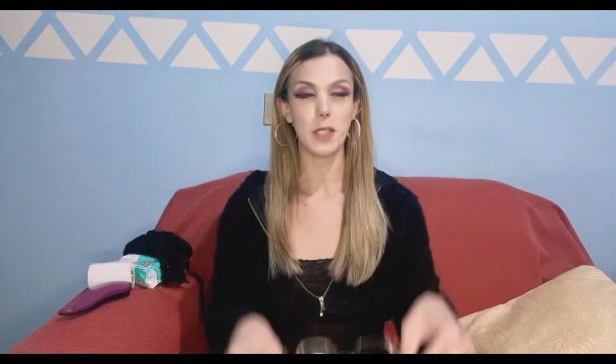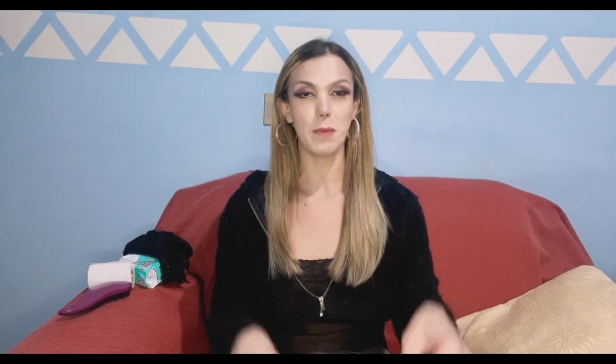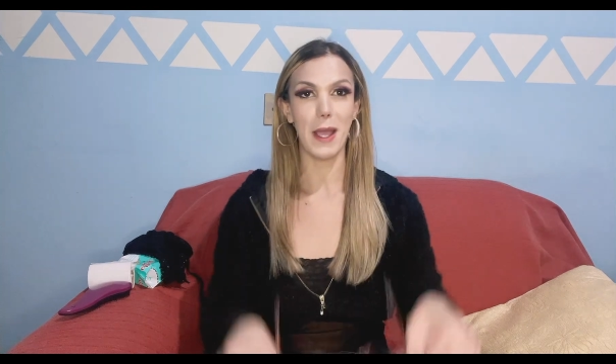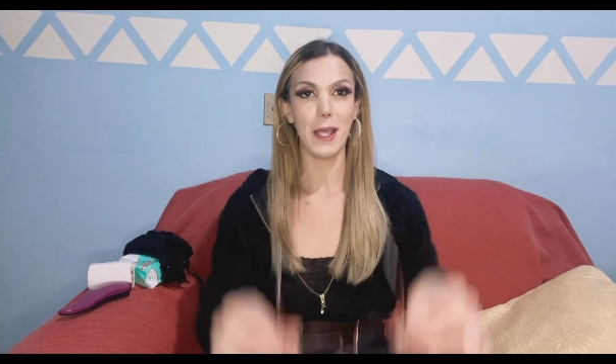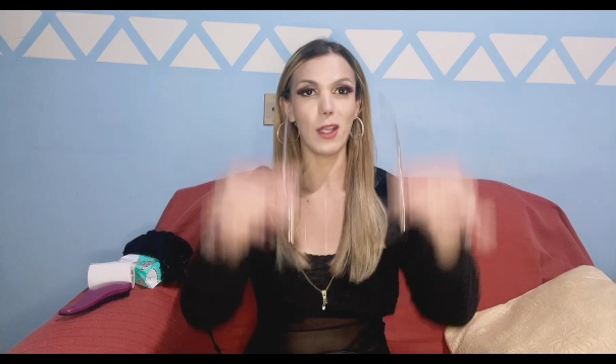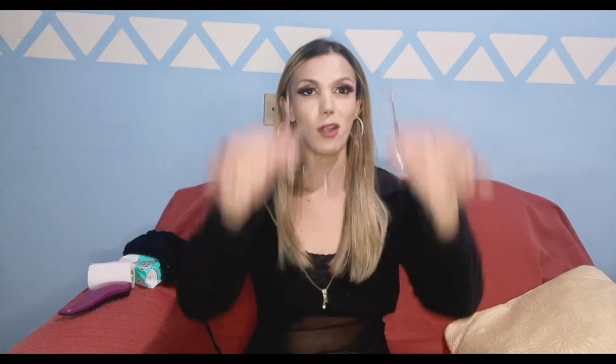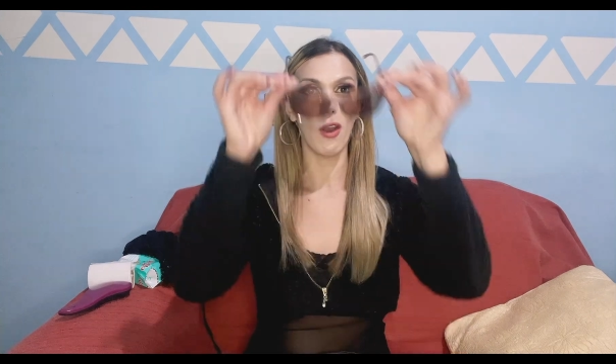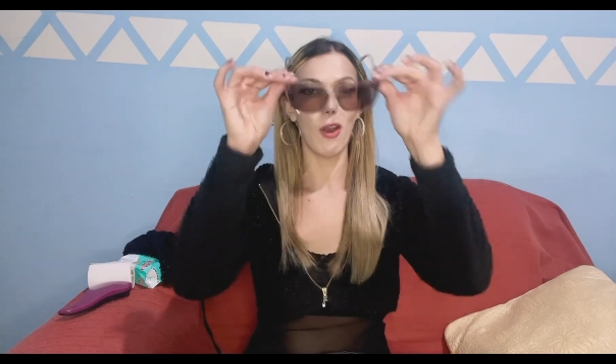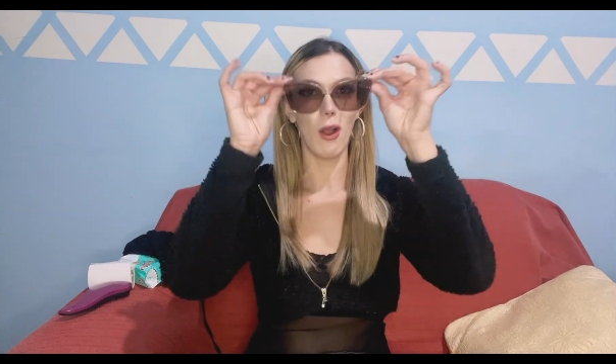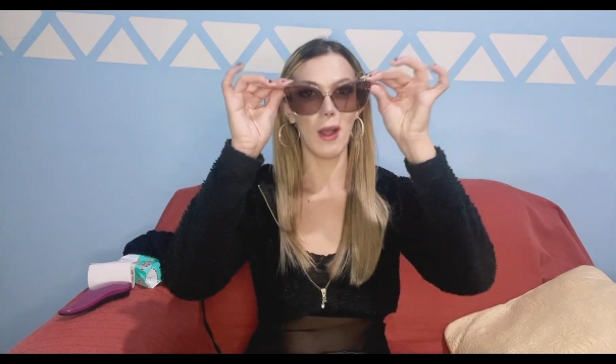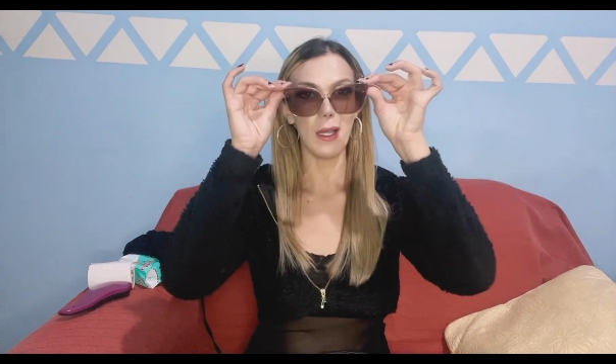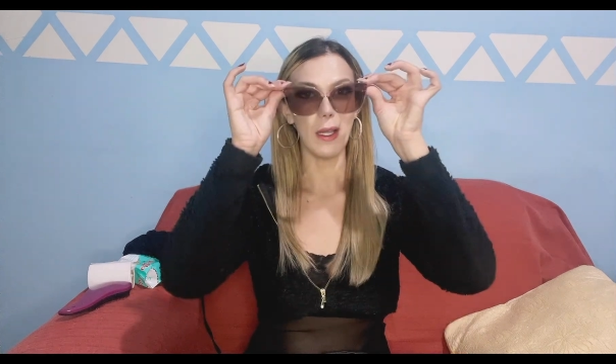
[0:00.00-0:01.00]
pega e
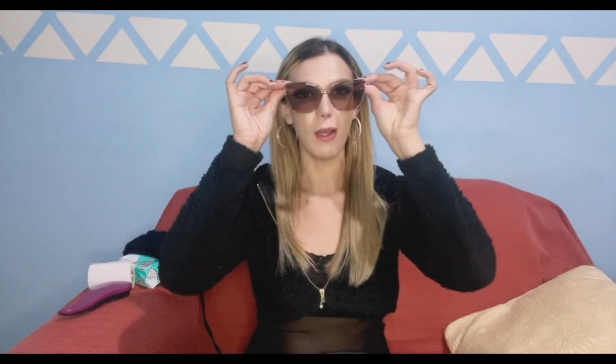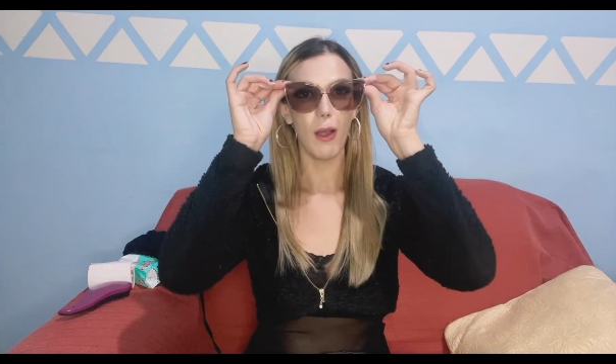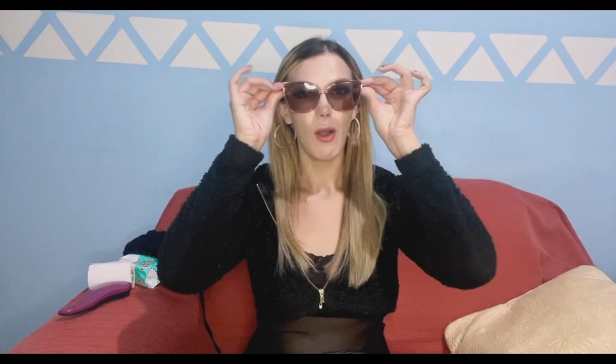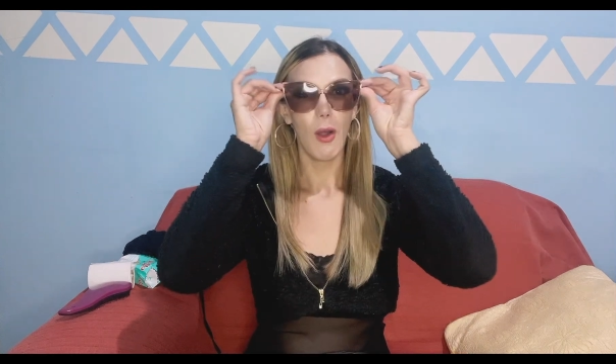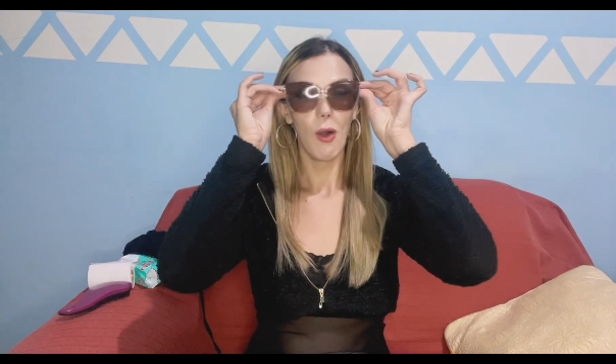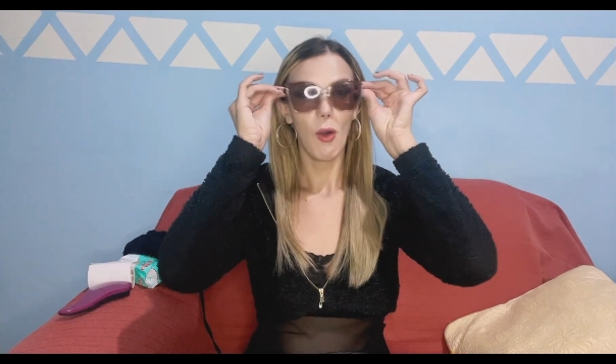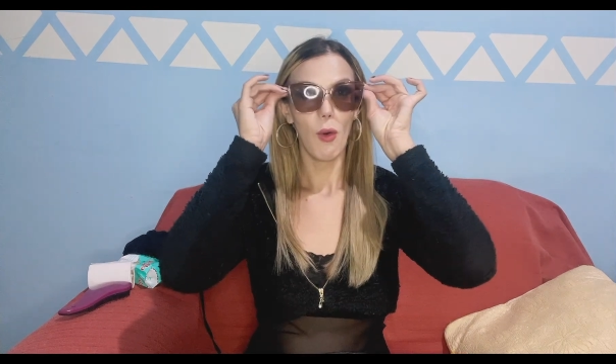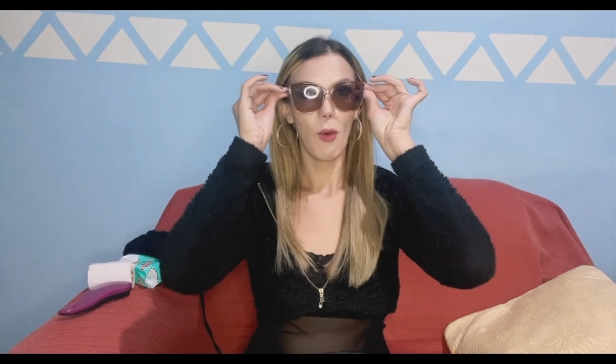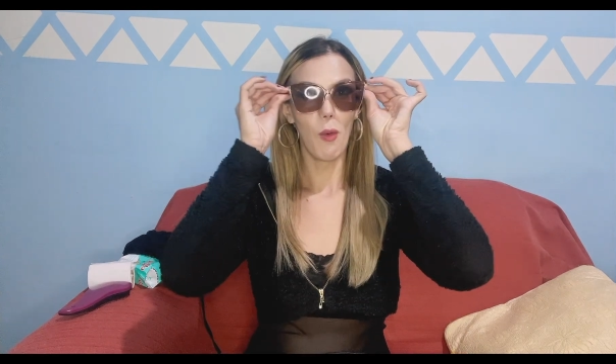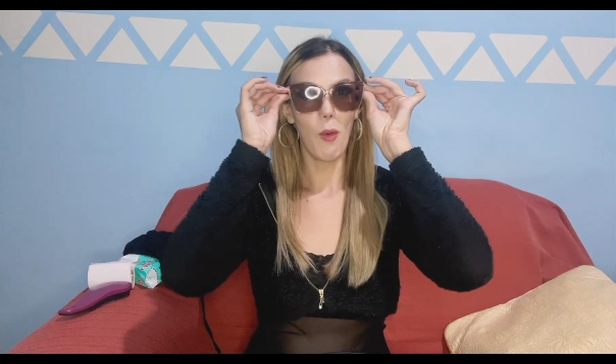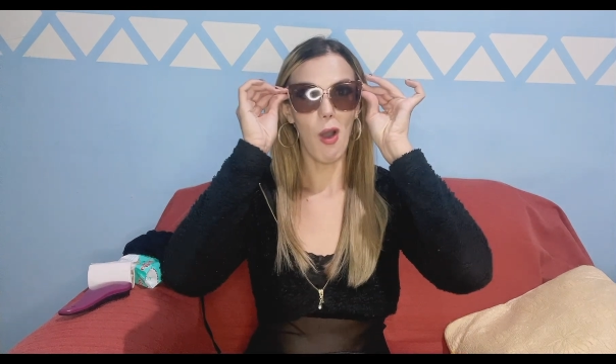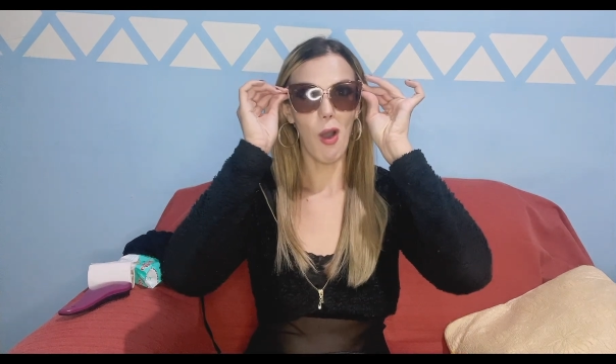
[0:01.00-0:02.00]
coloca
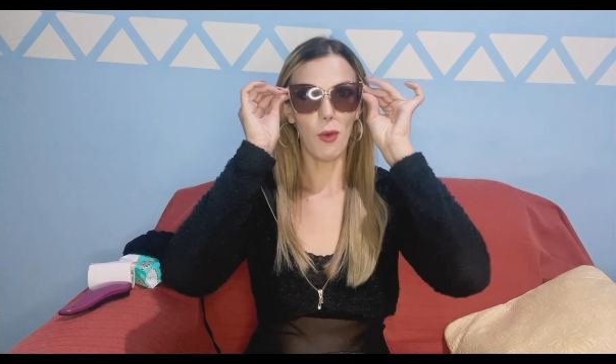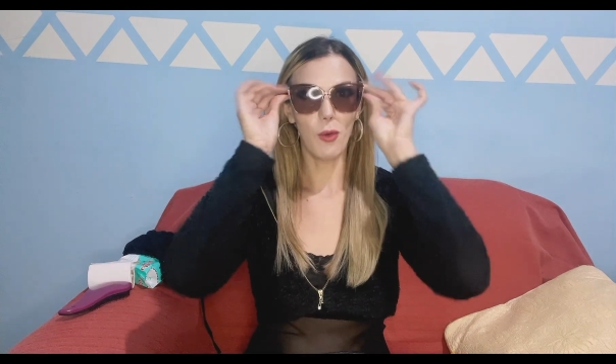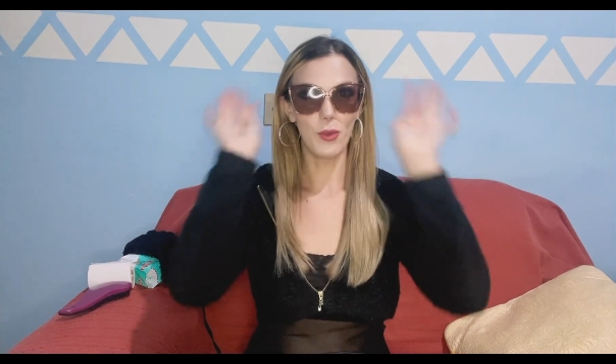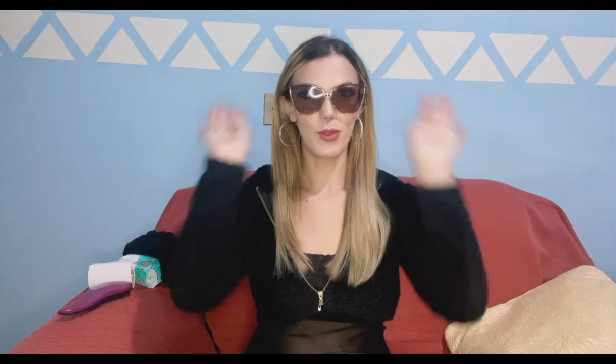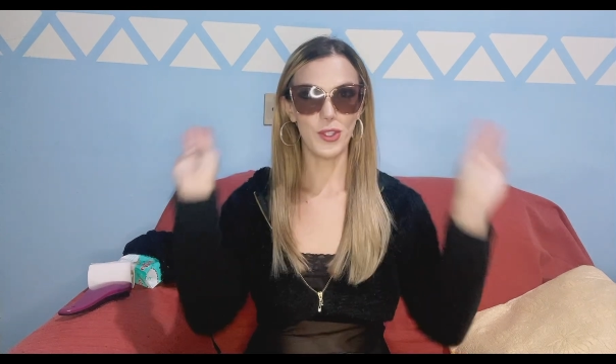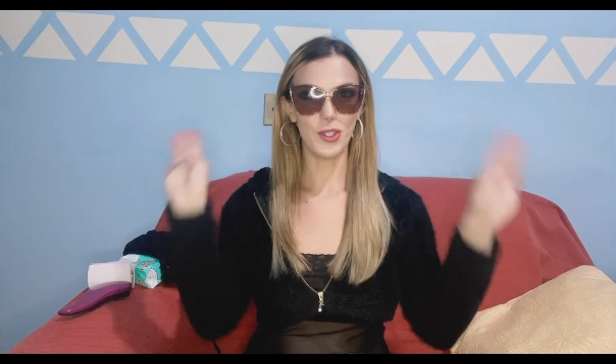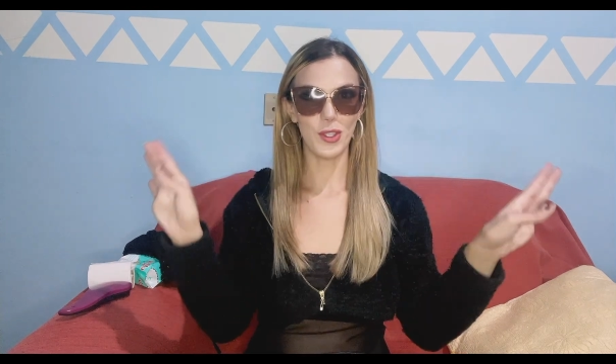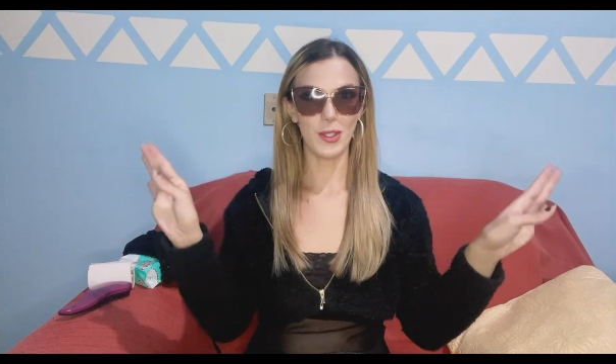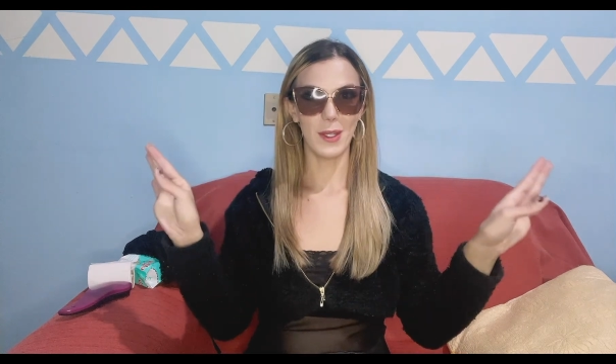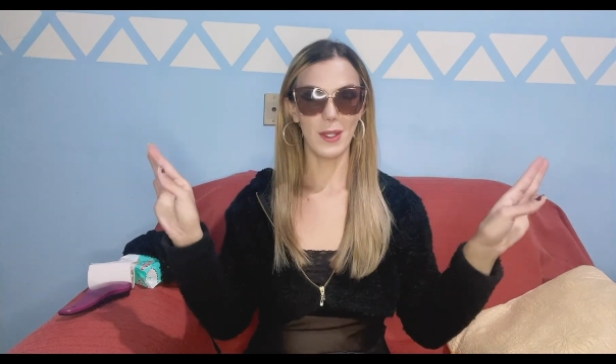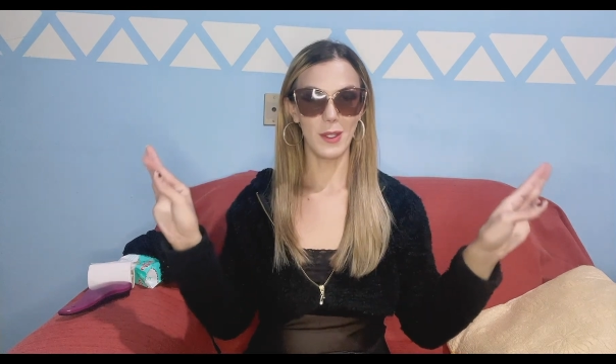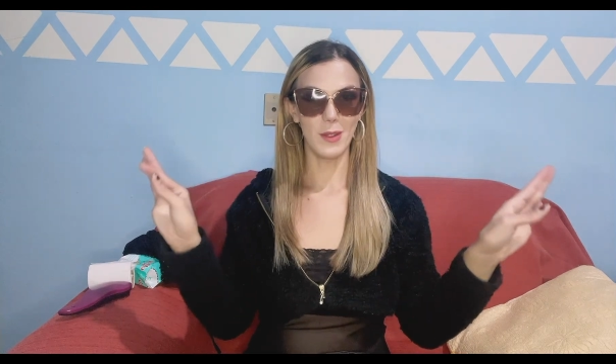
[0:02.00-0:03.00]
um óculos,
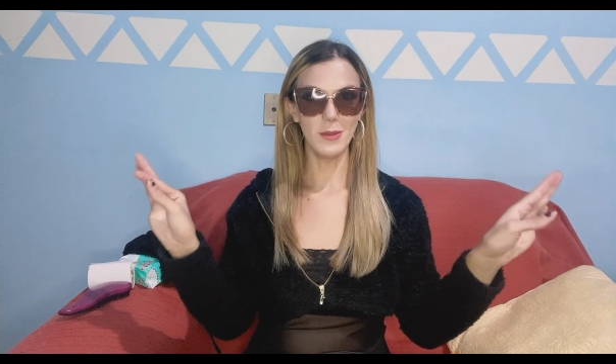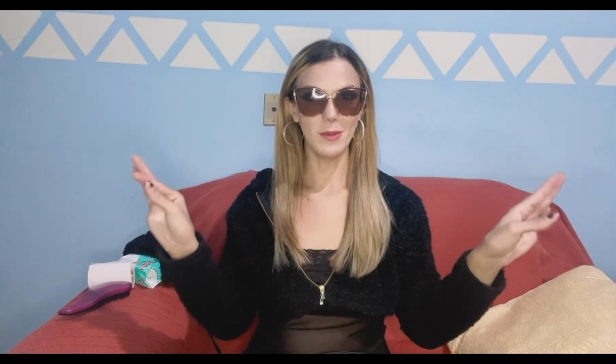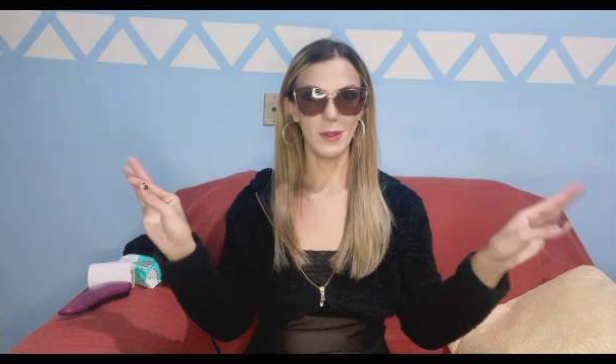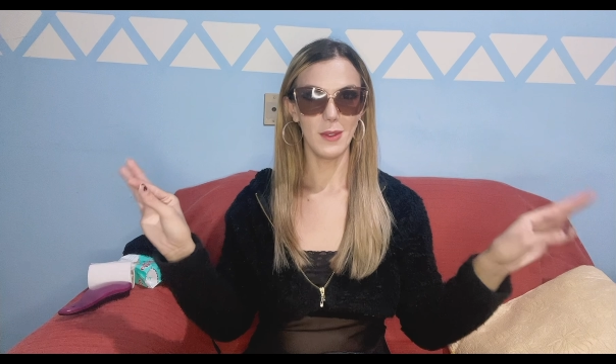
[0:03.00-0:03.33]
entendeu?